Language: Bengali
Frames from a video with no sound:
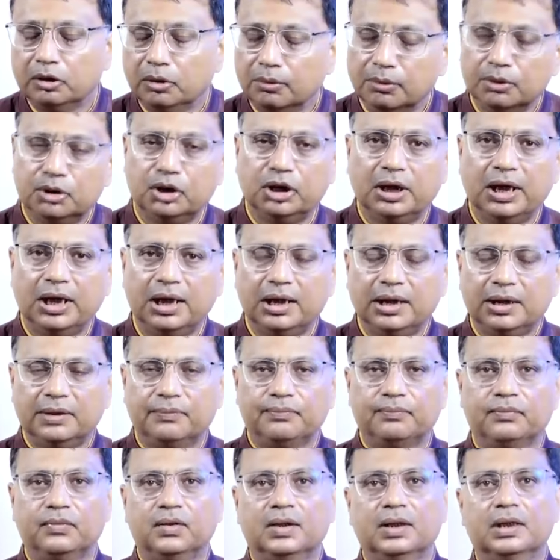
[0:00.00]
নমস্কার
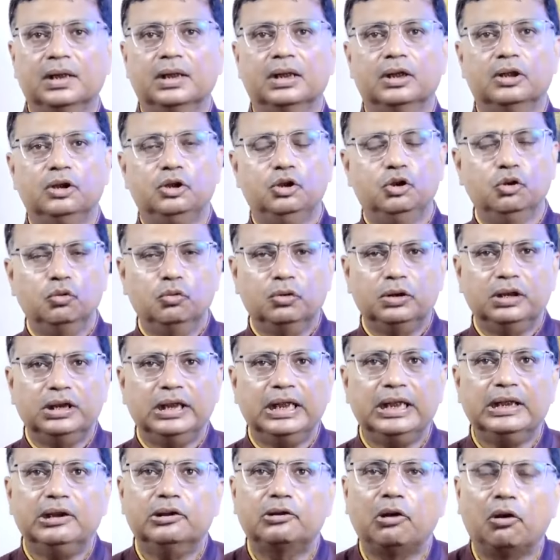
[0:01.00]

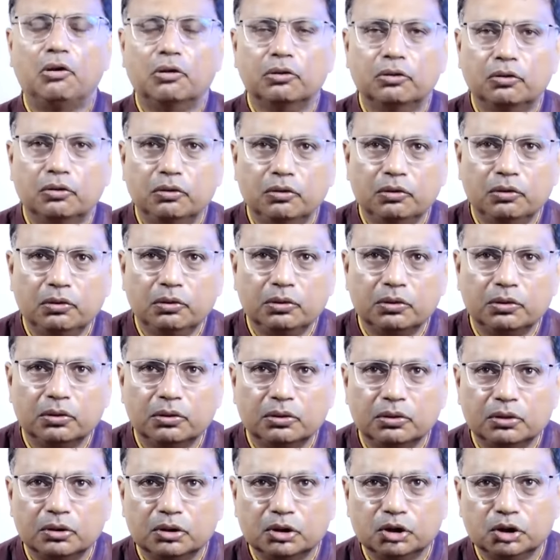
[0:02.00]
যুক্তি তর্ক
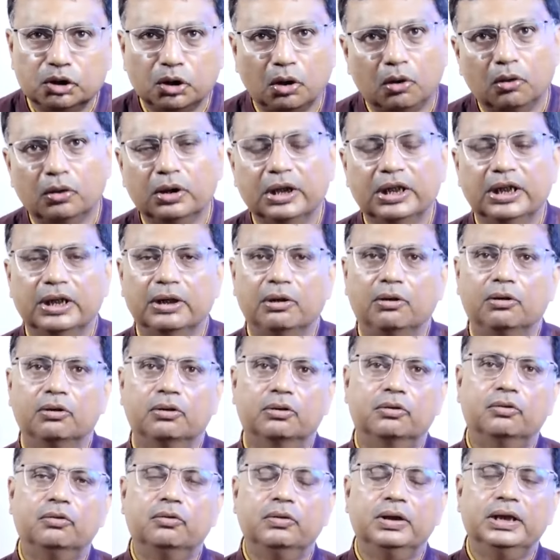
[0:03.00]
সঙ্গে
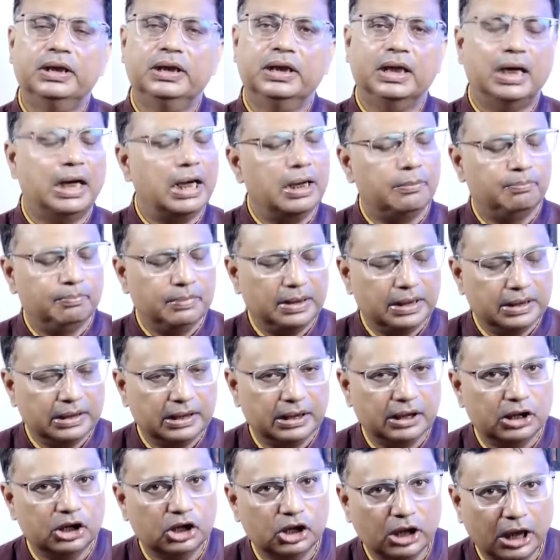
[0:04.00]
অর্কই
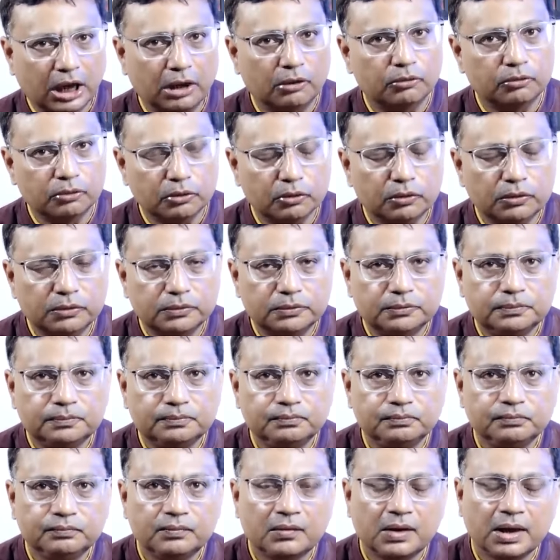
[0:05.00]
আপনাদের স্বাগত
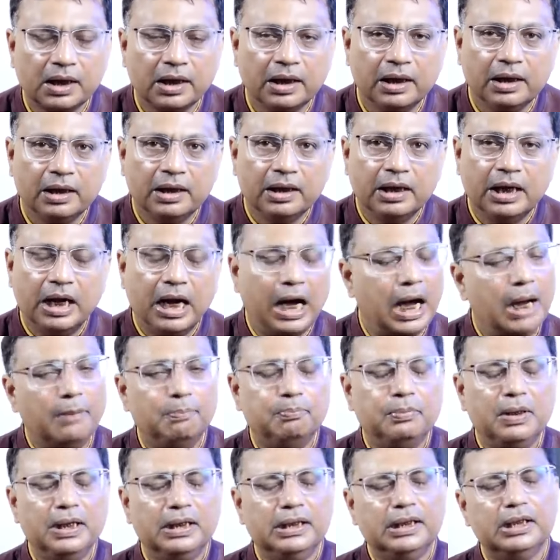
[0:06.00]

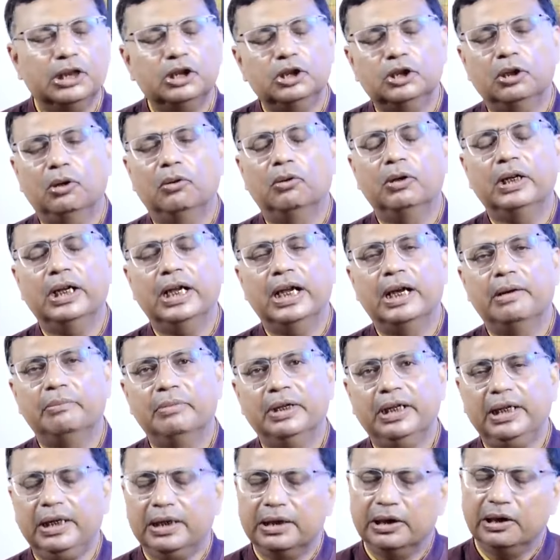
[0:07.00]
আপনাদের সঙ্গে
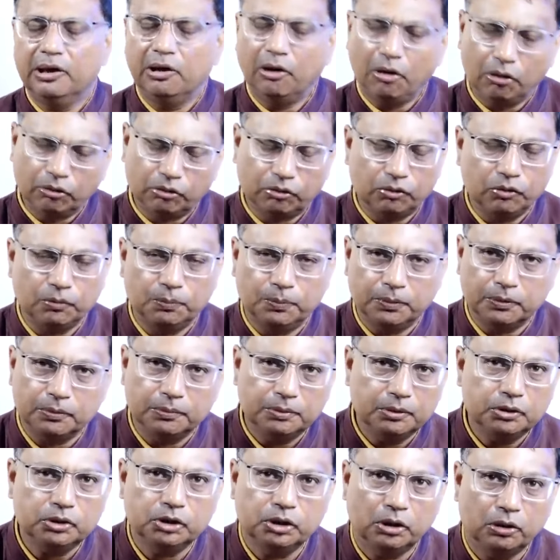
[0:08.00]
আমি
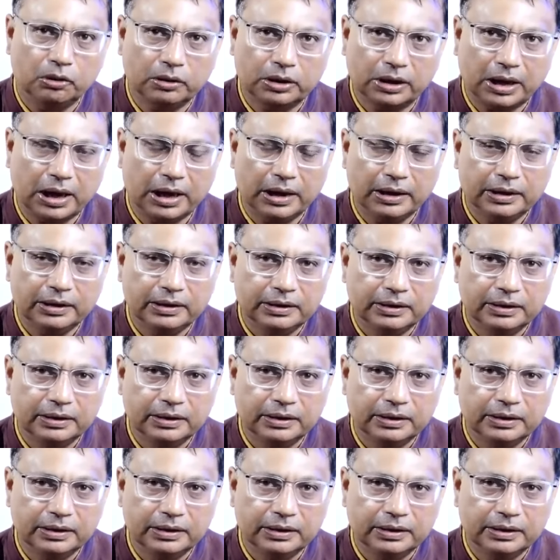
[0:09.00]
অর্কপ্রভ সরকার